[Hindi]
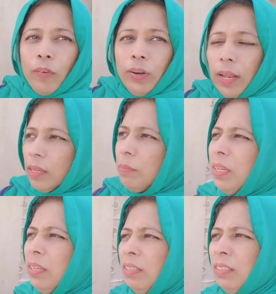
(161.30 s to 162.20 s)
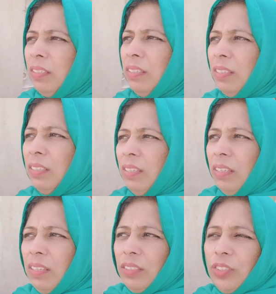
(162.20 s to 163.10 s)
डाल के मैं
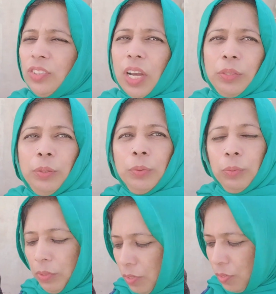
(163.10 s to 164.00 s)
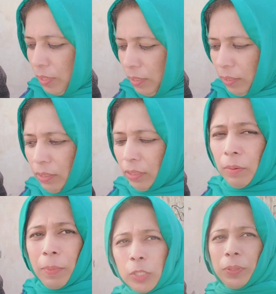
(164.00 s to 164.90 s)
जाती हूँ नीचे
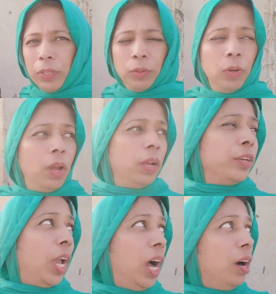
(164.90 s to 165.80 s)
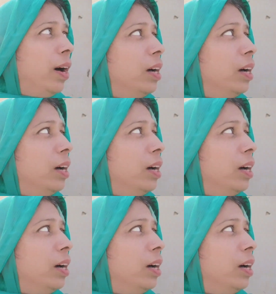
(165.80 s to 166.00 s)
नमाज़ पढ़ती हूँ क्या हुआ